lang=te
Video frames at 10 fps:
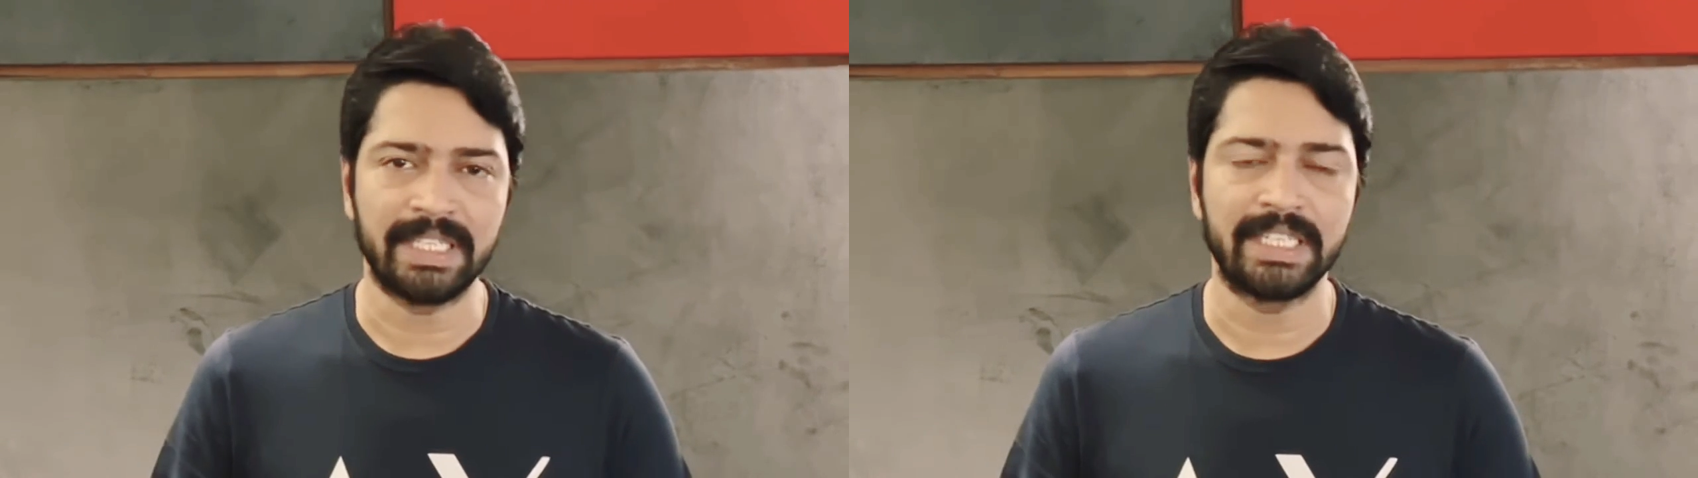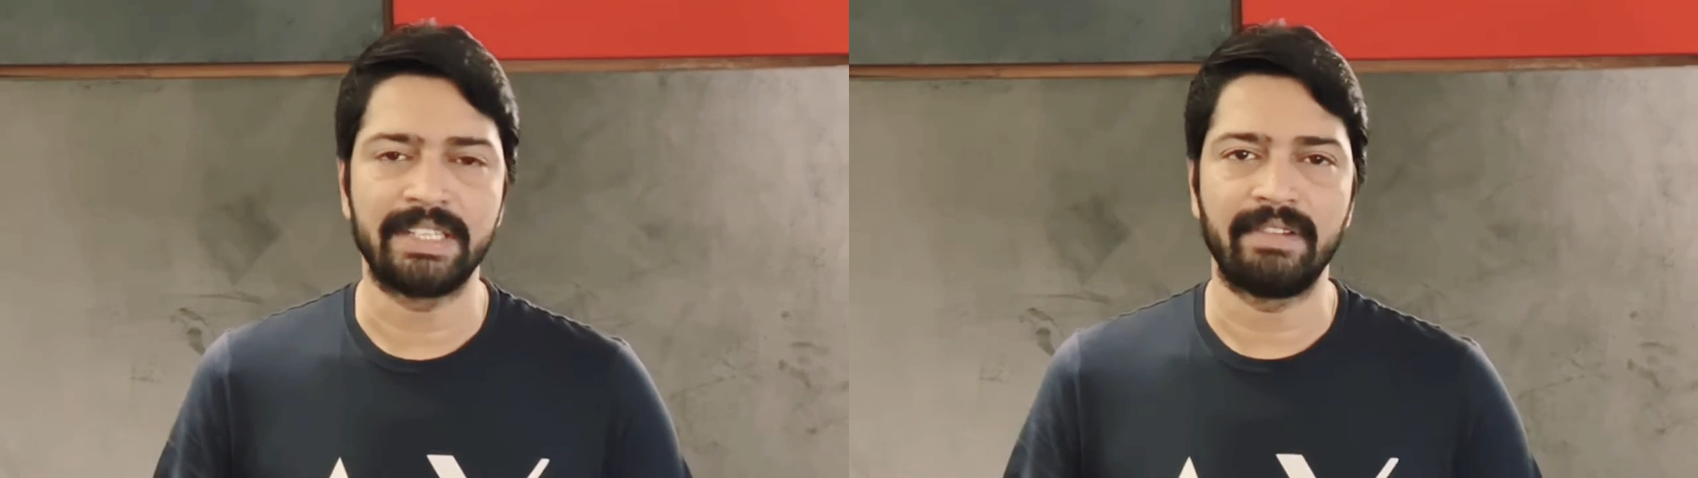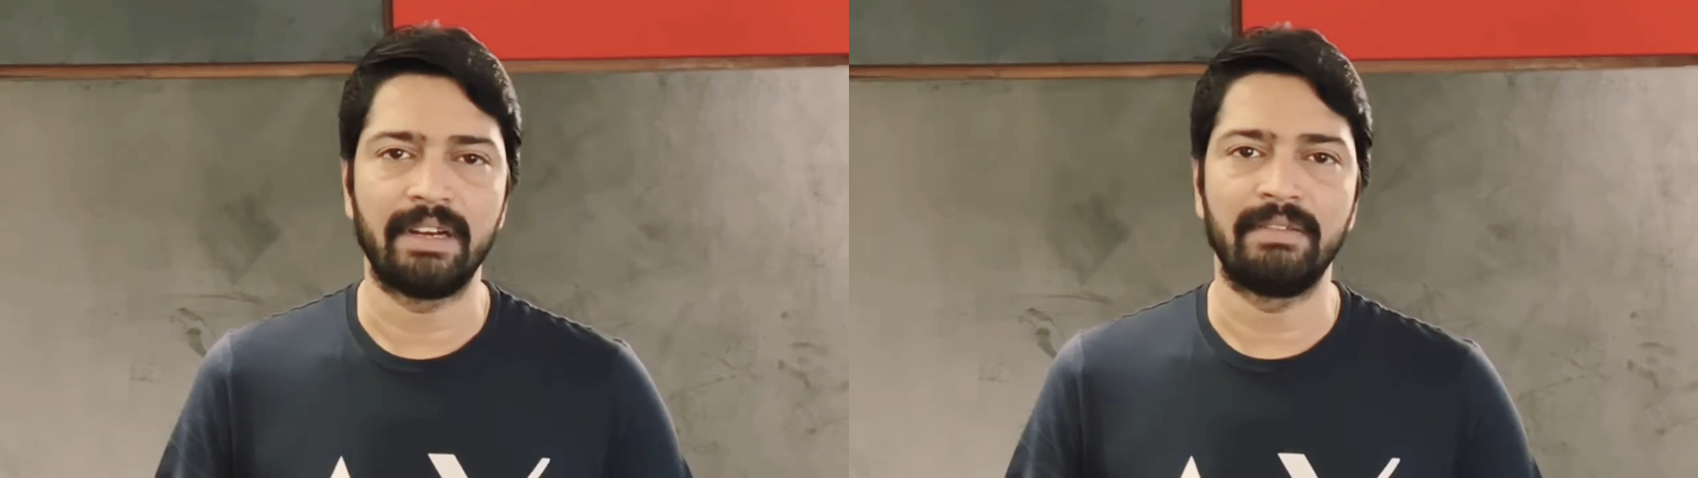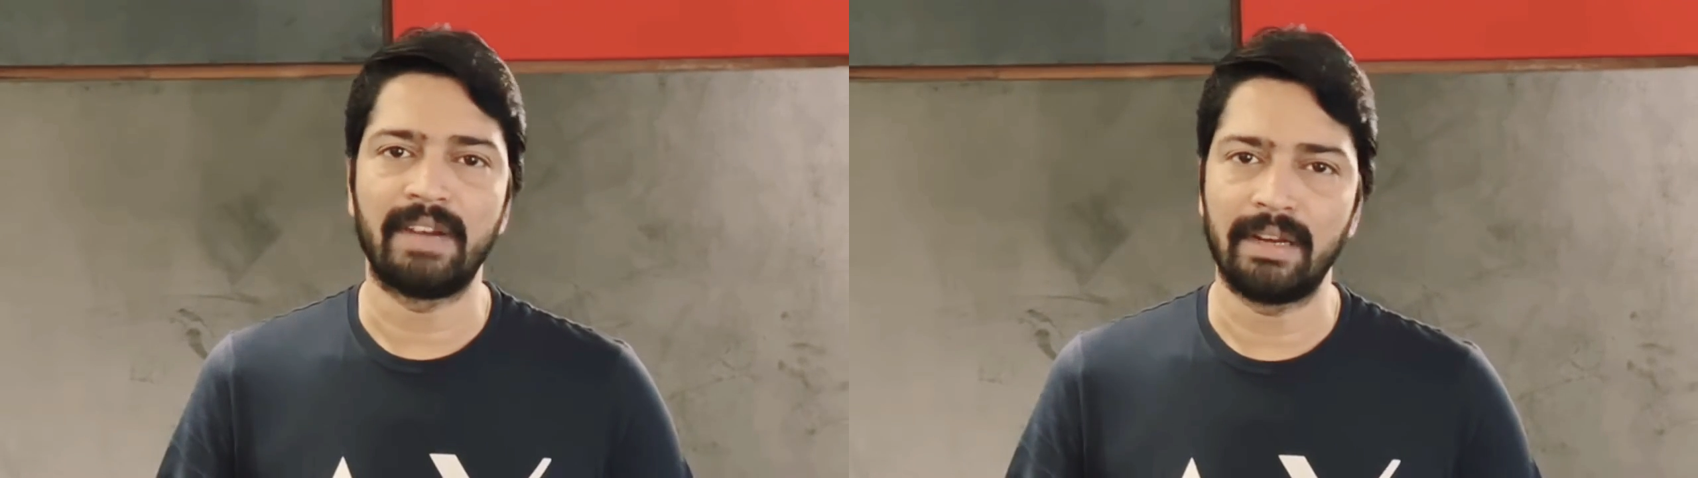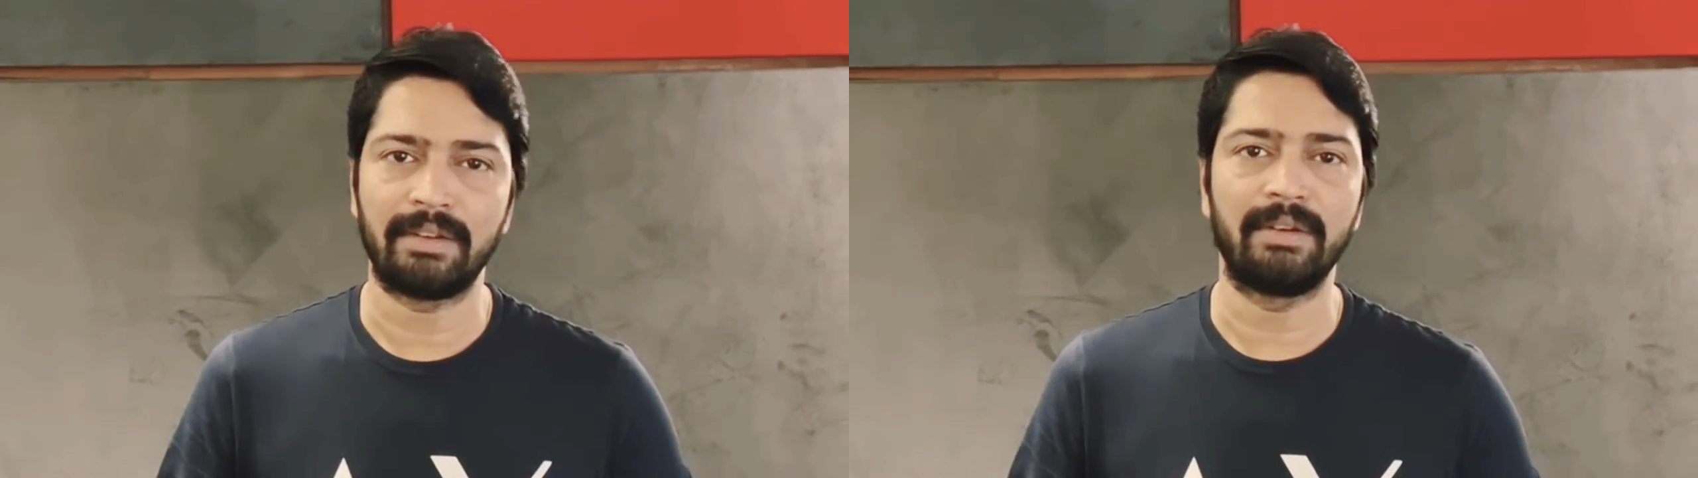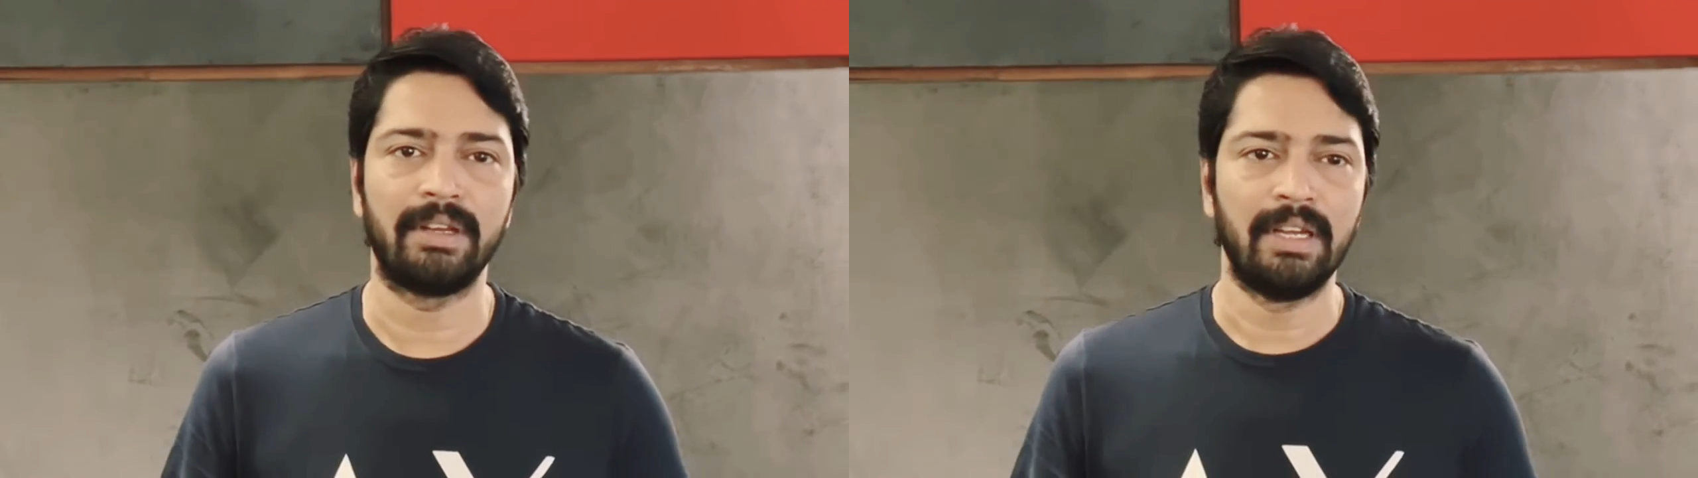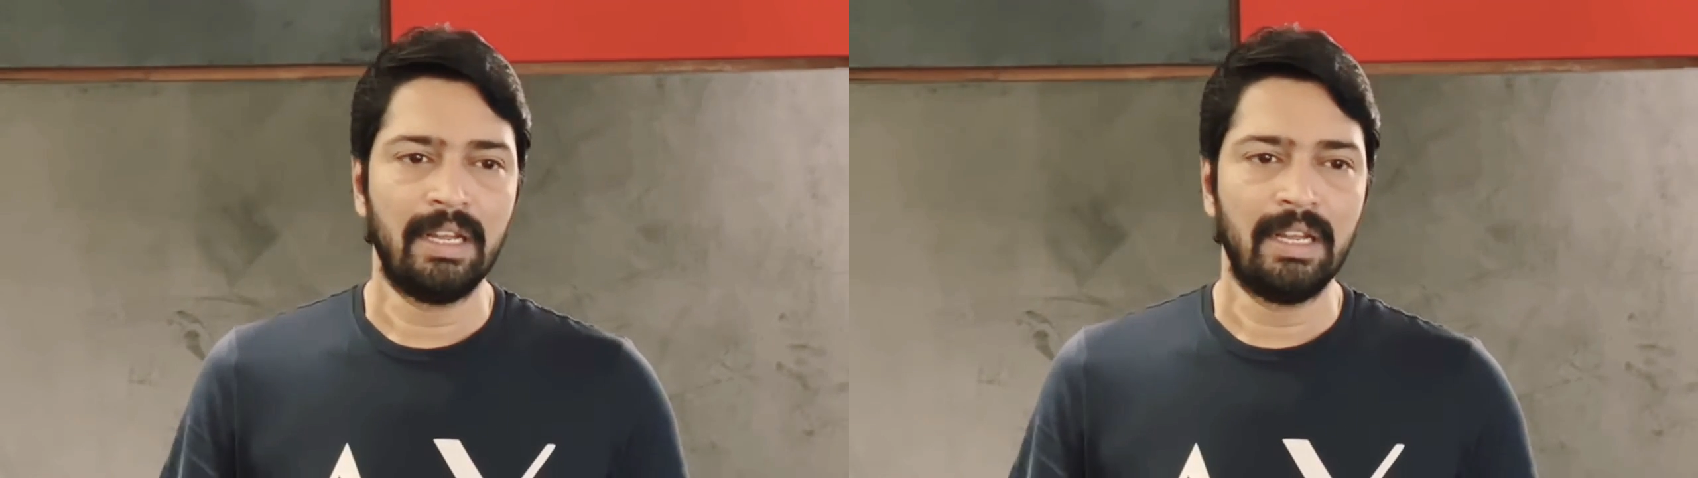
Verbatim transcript: పనిచేసే వాళ్ళు వాళ్ళు కూడా